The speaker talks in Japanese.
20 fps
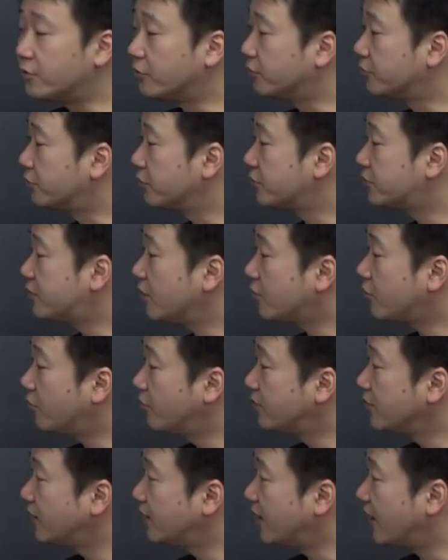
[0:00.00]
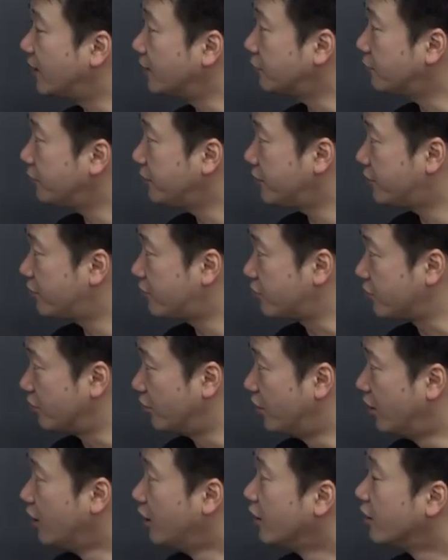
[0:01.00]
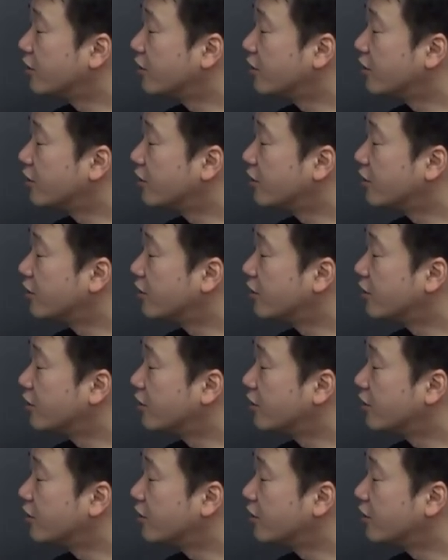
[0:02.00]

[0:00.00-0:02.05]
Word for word: 教としてこんな南都力宗、